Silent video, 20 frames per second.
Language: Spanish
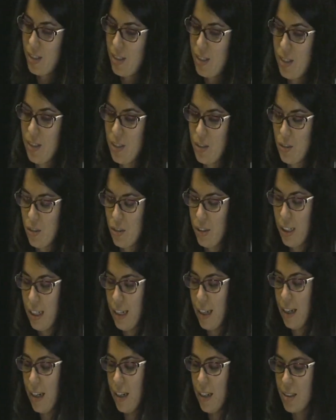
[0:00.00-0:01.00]
que se hizo en
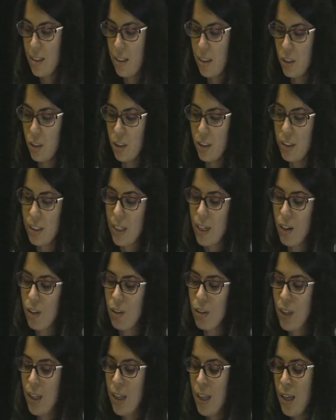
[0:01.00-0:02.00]
la isla de Santo
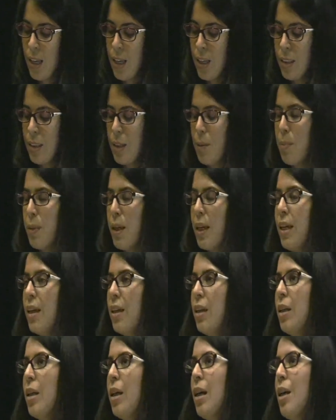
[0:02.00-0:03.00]
Antao,
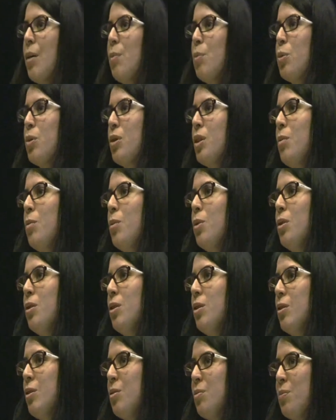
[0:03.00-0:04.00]
también eh,
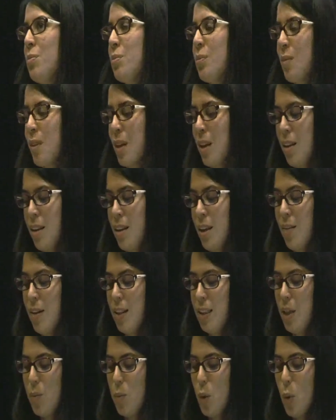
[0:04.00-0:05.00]
pusimos,
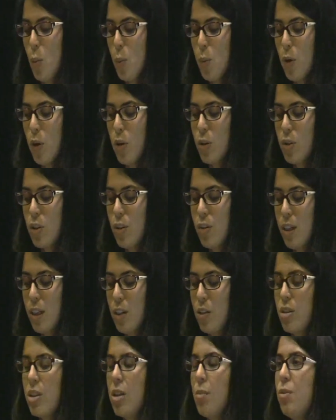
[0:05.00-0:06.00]
debatimos un poco sobre el
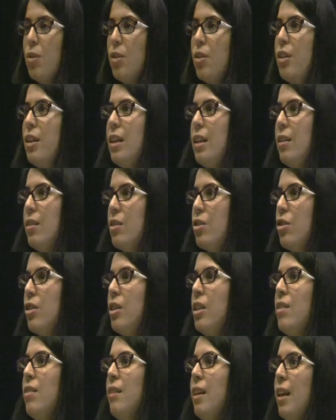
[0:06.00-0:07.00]
concepto de
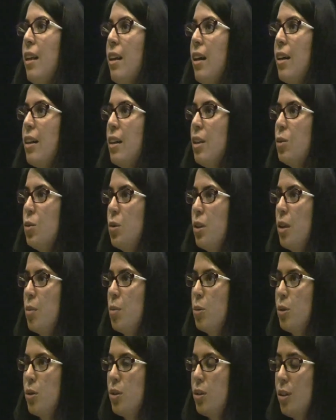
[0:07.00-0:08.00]
sostenibilidad en el
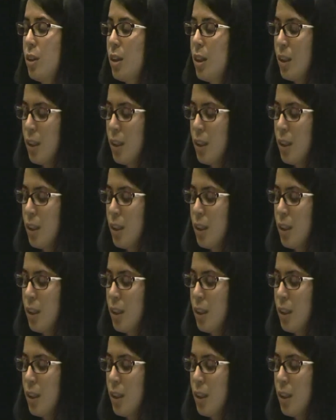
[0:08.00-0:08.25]
turismo, ¿no?